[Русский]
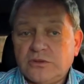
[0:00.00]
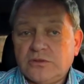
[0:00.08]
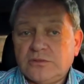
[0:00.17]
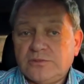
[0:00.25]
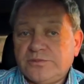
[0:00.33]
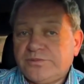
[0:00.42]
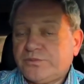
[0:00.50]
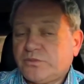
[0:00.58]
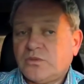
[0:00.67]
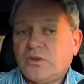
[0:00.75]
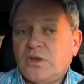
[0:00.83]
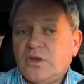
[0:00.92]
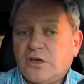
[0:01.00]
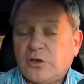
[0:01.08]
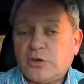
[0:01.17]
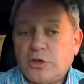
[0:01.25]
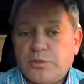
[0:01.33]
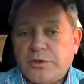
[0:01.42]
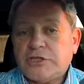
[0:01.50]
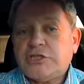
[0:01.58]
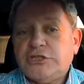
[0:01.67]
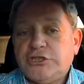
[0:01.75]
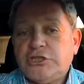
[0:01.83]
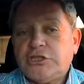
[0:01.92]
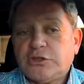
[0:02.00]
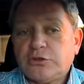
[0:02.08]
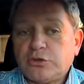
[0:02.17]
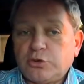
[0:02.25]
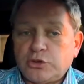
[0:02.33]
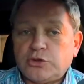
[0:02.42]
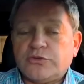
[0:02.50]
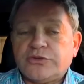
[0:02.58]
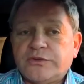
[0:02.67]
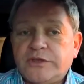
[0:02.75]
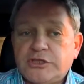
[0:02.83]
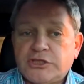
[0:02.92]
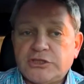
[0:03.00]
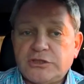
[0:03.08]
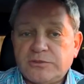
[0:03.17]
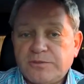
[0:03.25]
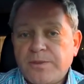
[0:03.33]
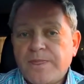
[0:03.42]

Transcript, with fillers: э, которые прошли через эту точку в своей жизни.